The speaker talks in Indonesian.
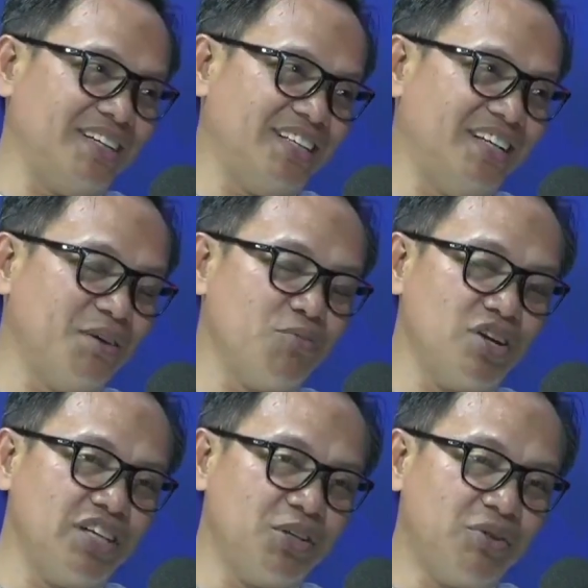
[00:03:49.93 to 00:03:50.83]
jadi yang
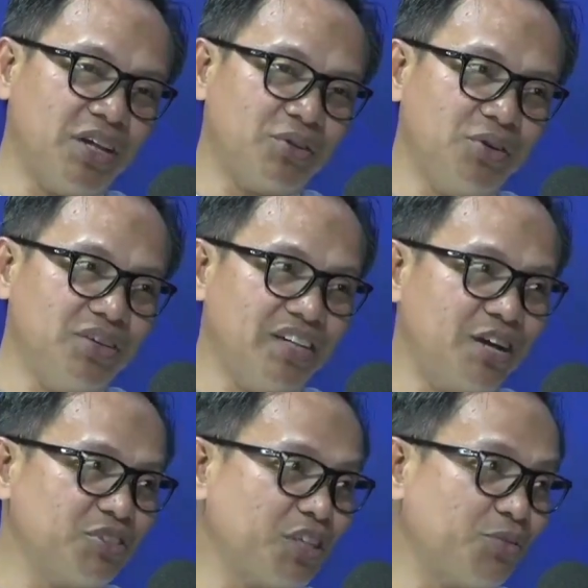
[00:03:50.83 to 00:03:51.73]
boleh jadi kurator dia
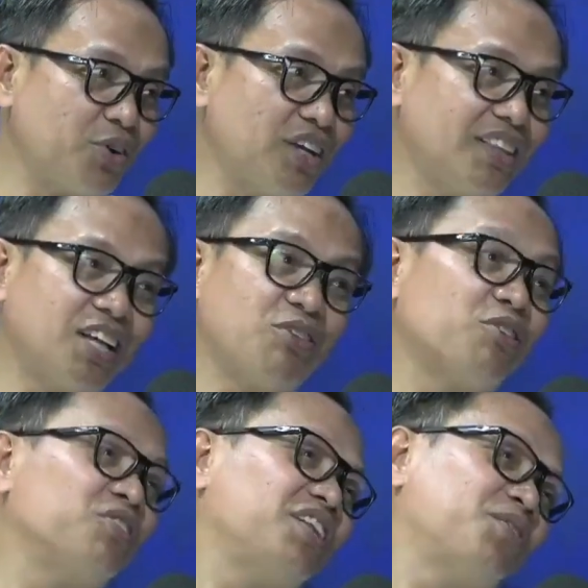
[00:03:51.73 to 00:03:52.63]
harus yeah. advokat atau
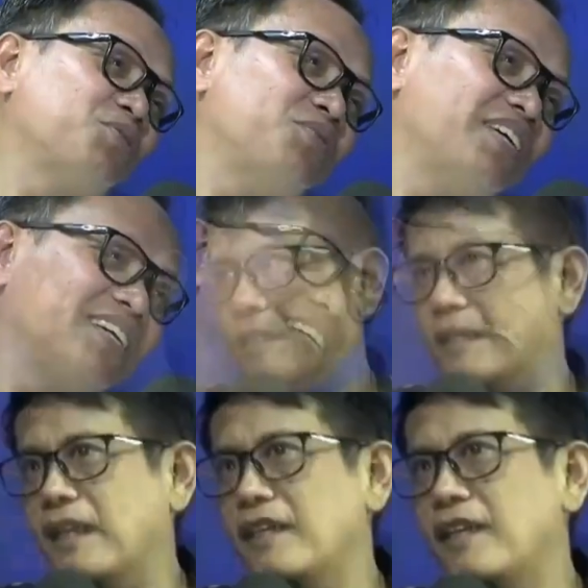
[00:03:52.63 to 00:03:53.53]
akuntan publik.
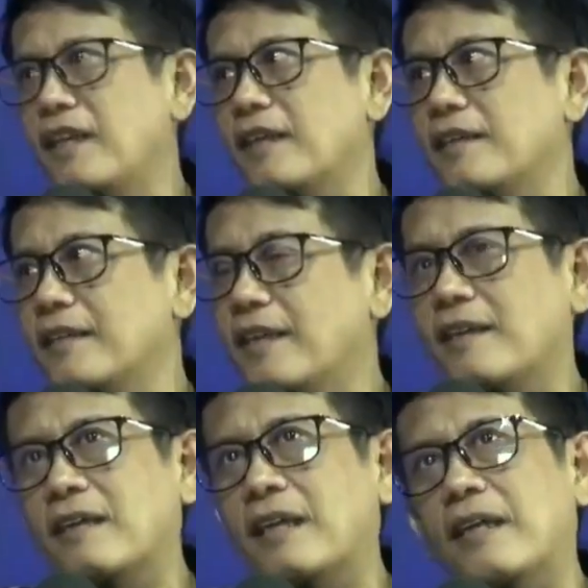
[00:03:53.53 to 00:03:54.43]
Dan historinya. Ya,
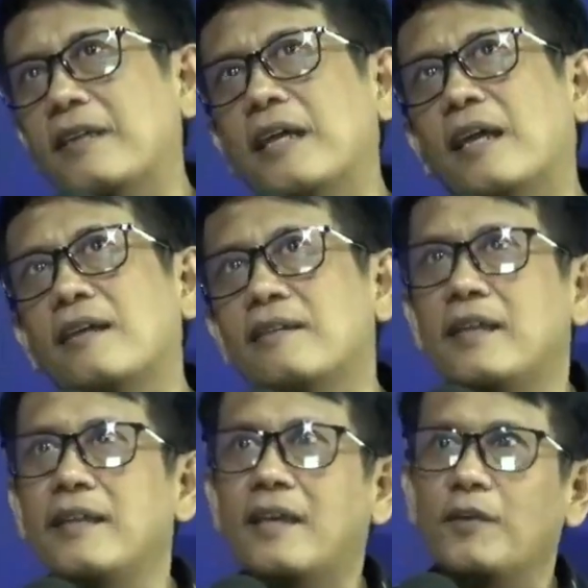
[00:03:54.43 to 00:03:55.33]
jadi,
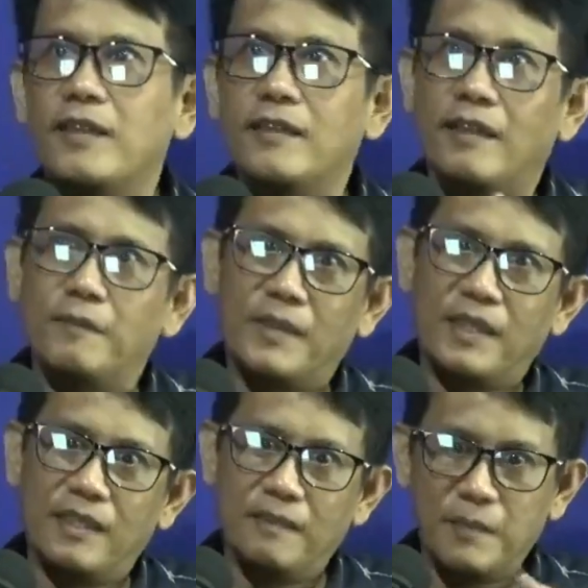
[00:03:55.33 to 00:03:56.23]
jadi kalau kita
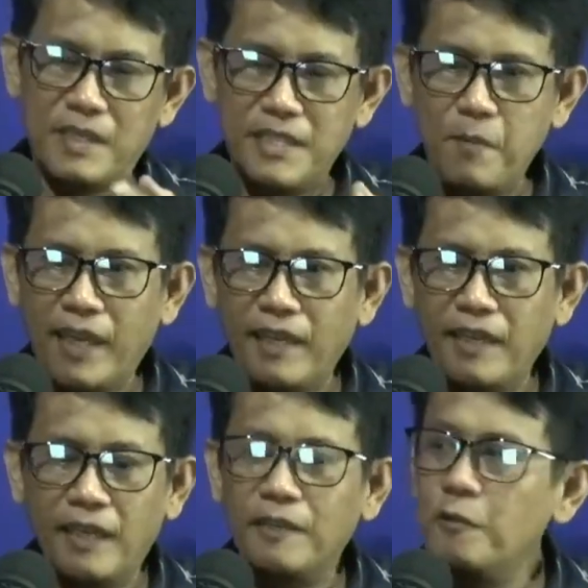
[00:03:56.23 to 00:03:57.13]
me menyimak ini
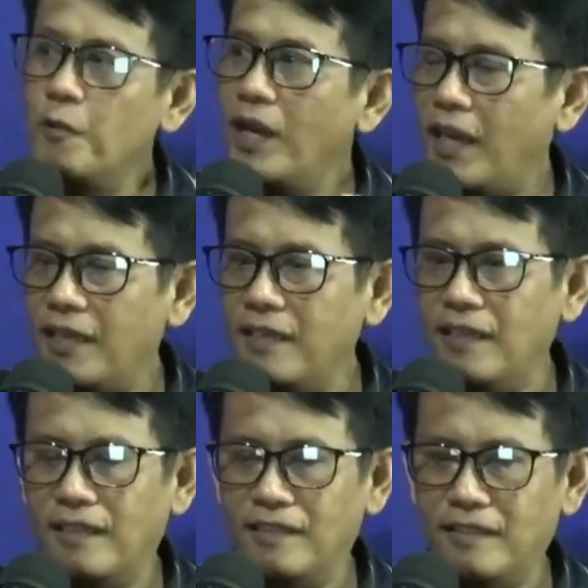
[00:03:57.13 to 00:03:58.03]
ada dua hal
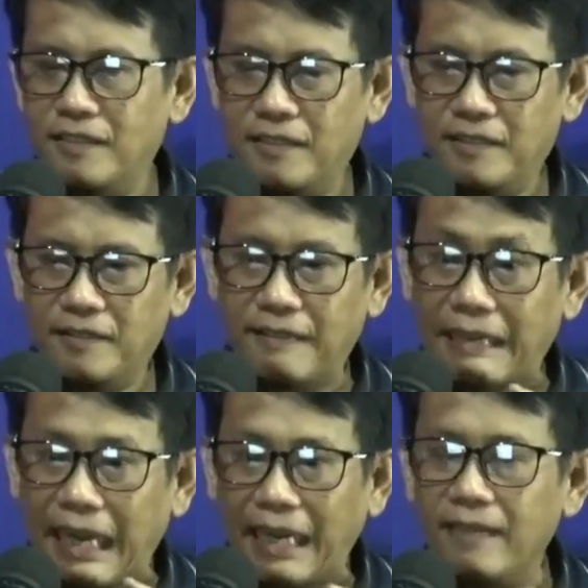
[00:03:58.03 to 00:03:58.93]
yang uh,
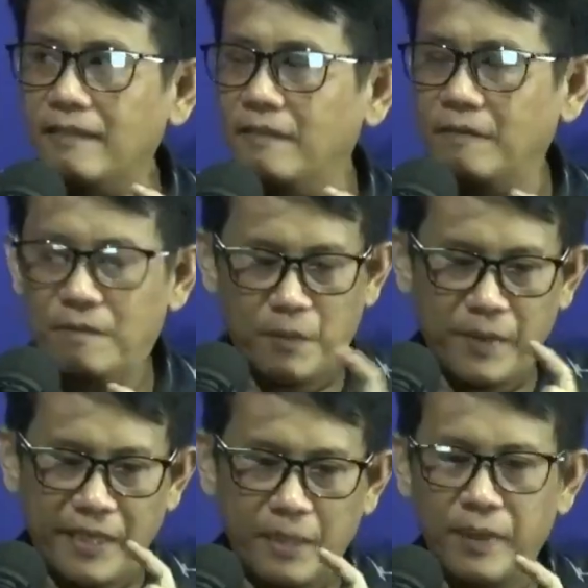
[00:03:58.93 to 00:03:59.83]
terkait
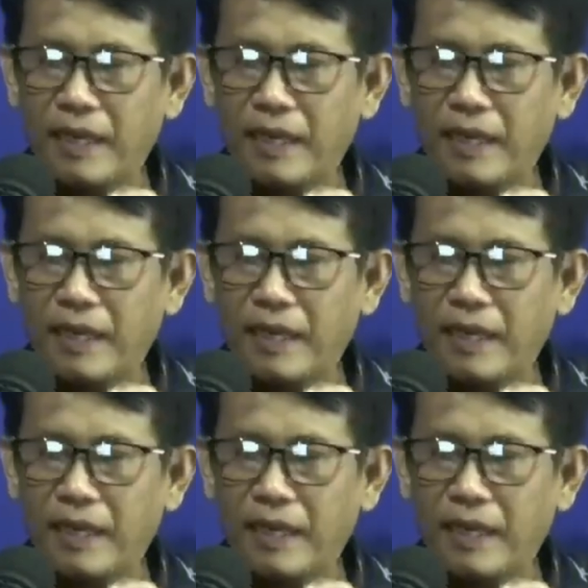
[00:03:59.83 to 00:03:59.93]
memiliki benang